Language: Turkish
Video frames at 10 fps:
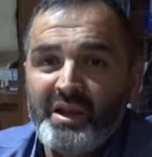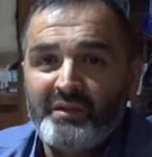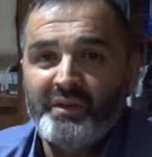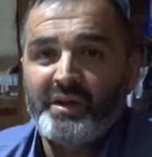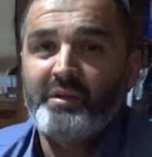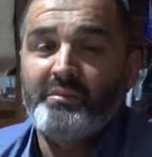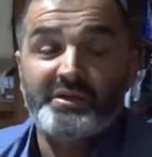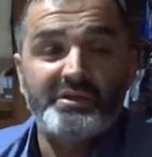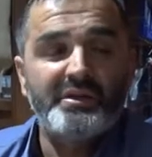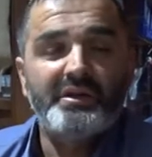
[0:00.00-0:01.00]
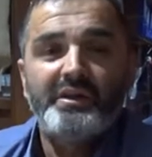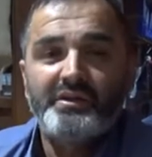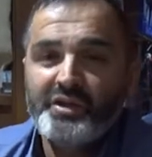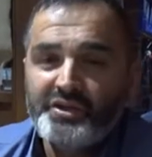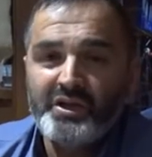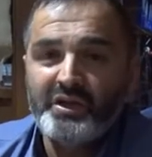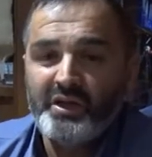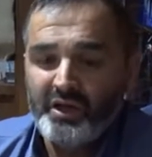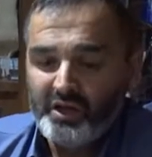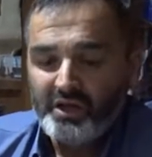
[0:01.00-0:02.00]
Milletvekilimiz
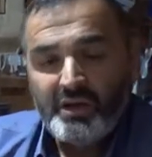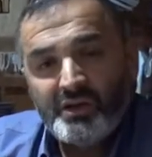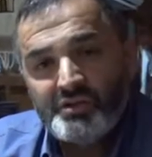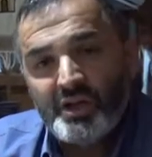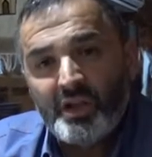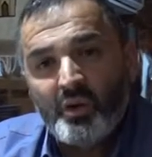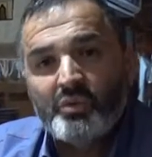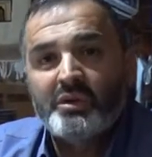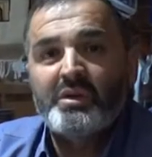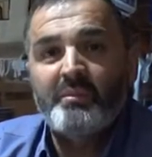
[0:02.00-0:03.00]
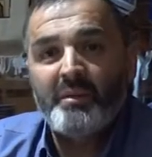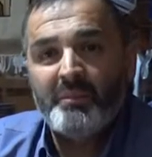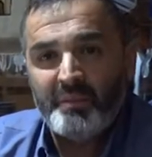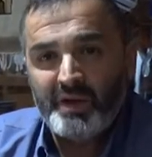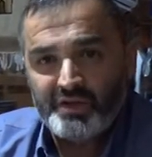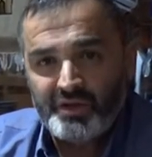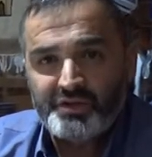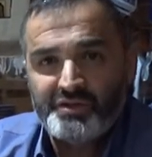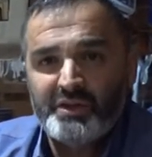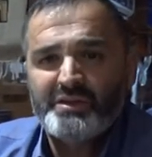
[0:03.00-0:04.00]
seçildi. İnşallah onu da tamamlamaya
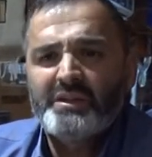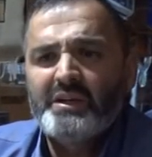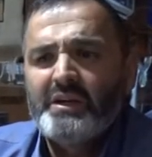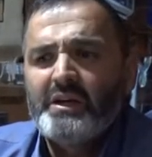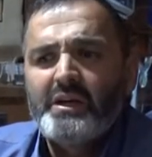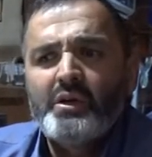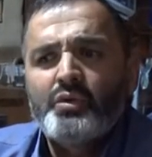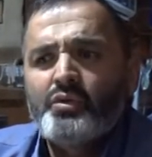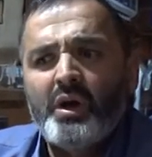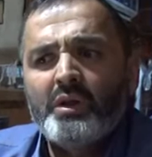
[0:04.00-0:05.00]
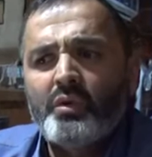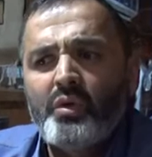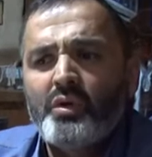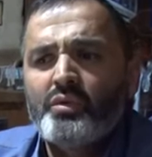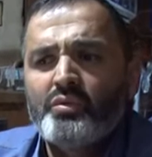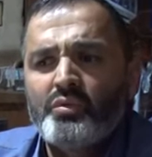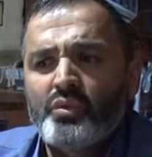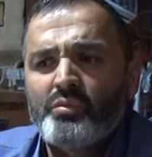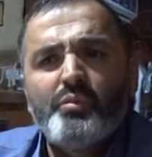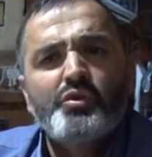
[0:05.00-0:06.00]
çalışacağız. Şu anda köyün
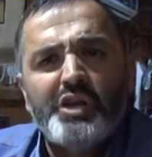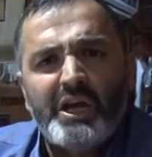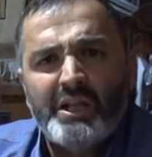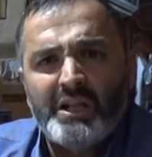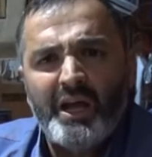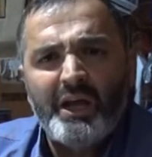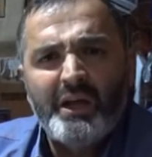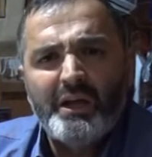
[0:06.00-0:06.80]
durumu bu şekilde.